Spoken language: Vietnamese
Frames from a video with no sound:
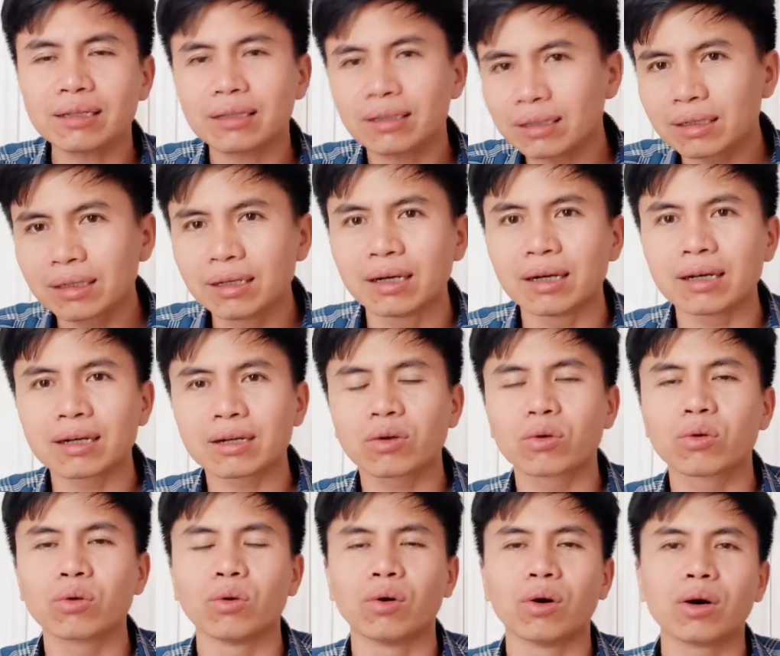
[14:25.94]
lượng
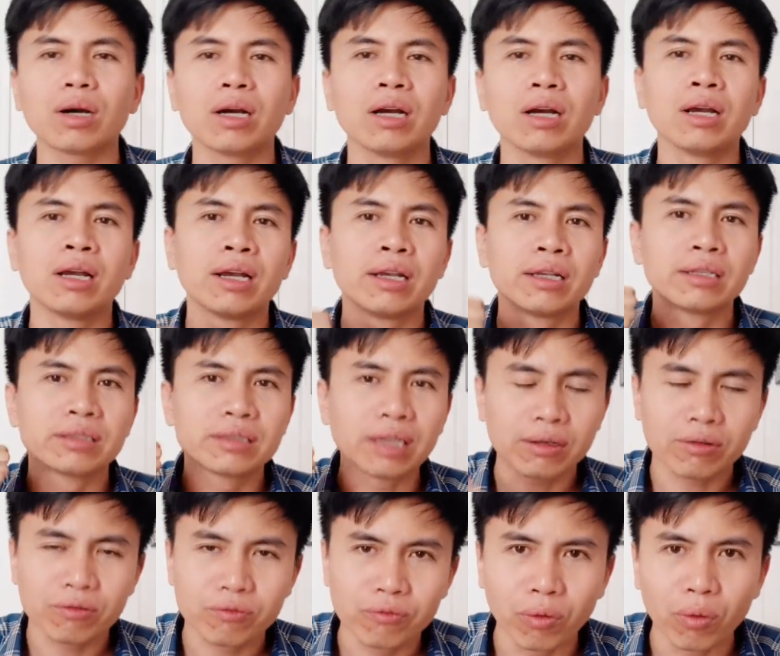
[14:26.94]
của
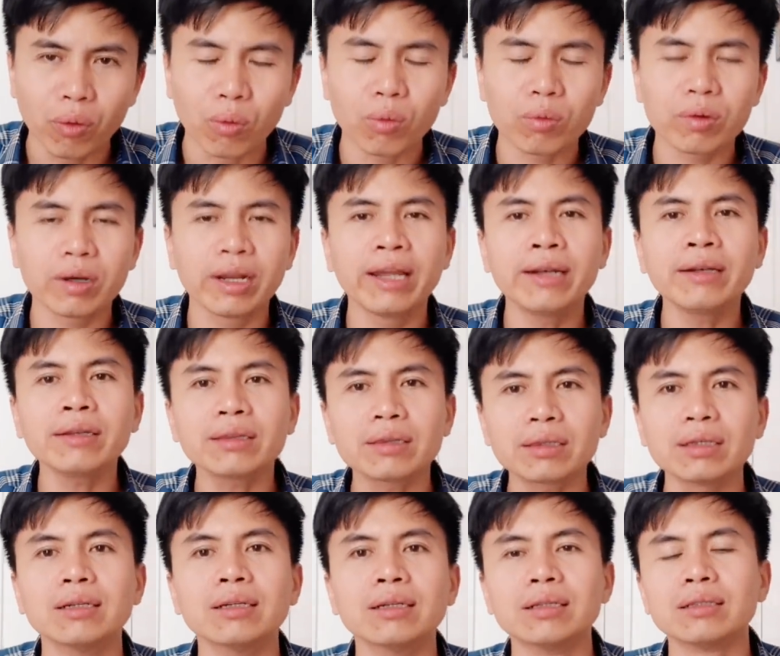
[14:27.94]
dịch vụ đến
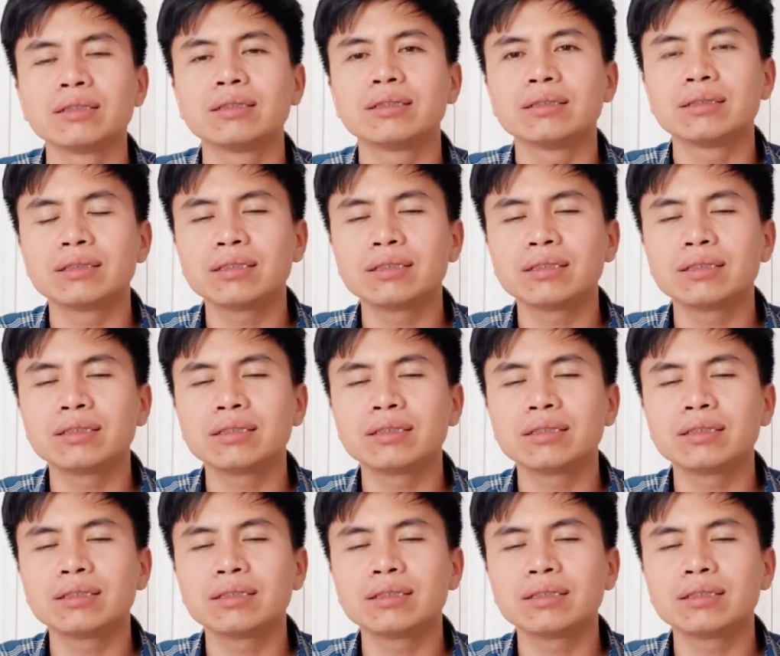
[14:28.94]
từ